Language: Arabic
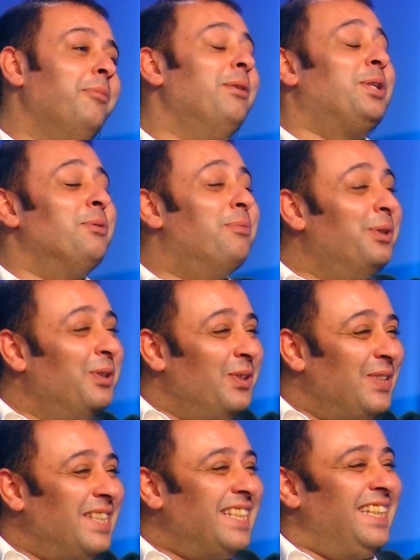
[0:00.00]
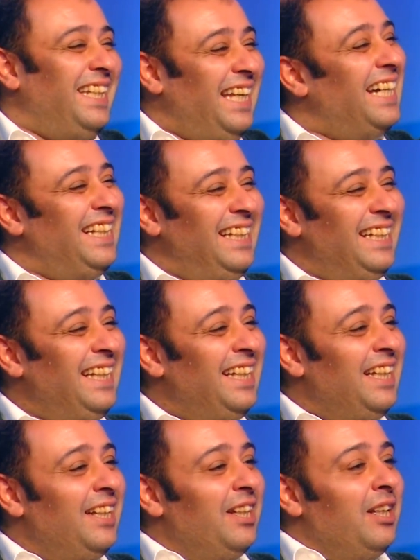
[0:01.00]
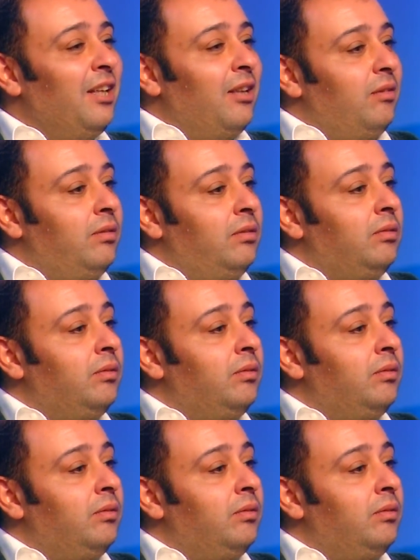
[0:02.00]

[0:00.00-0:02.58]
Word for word: آه. مكبوس دي يعني تمام انت بتعرف تطبخ؟